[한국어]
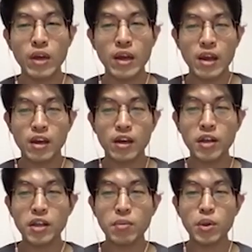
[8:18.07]
그렇기
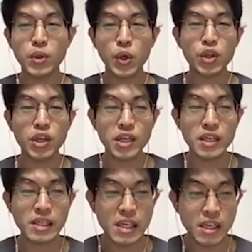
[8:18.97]
때문에 저희는
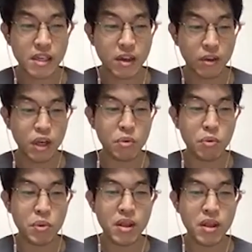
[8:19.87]
이 어떻게
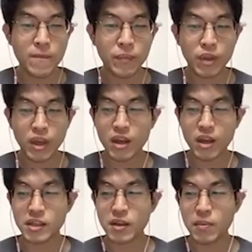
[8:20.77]
보면 되게
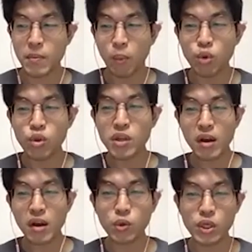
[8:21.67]
이제 모두 다
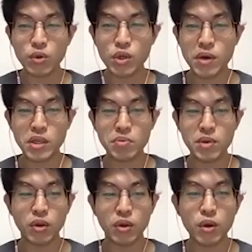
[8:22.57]
고치고 싶어 하지만
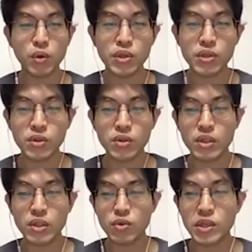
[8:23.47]
어떻게 고칠 수
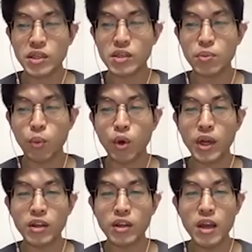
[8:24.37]
있을지 몰랐던
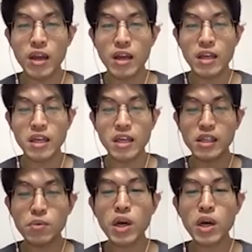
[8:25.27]
이
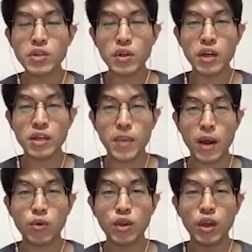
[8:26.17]
습관을 저희가 이제 바꾸는
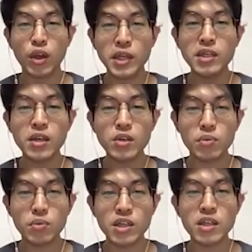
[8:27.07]
게 굉장히 좀
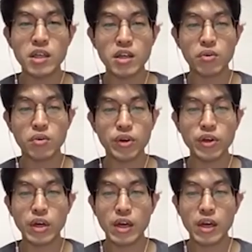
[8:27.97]
큰 일이었고요.
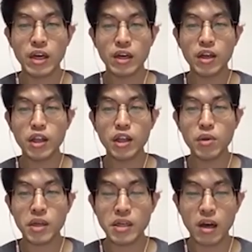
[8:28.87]
그렇기 때문에
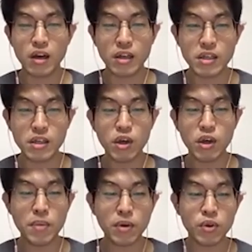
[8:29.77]
이 습관을
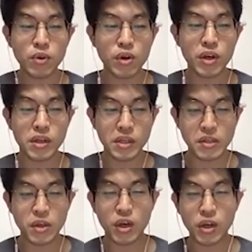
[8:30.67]
바꾸는 거에 이제
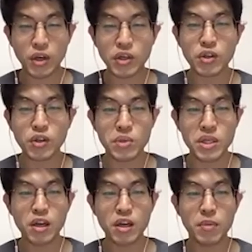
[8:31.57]
저희가 여전히 좀 시간을
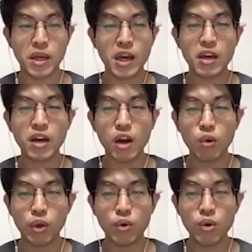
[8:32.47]
많이 할애를 하고
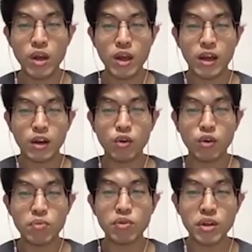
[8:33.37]
있고 그리고
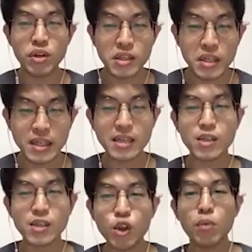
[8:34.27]
이분들이 이제 사스로
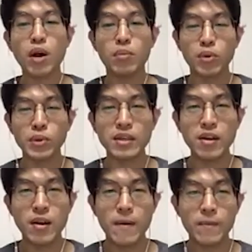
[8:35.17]
넘어감으로써
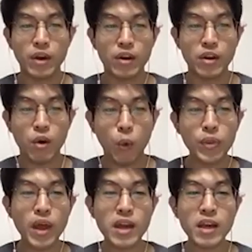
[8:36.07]

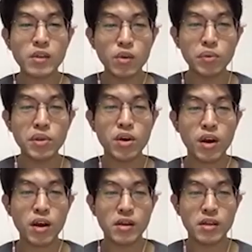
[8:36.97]
온라인 소프트웨어가
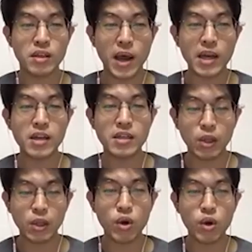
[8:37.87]
이제 많이
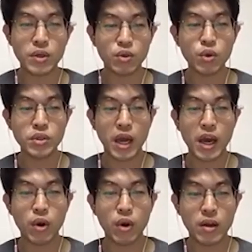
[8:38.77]
자동화시켜주고 자율화,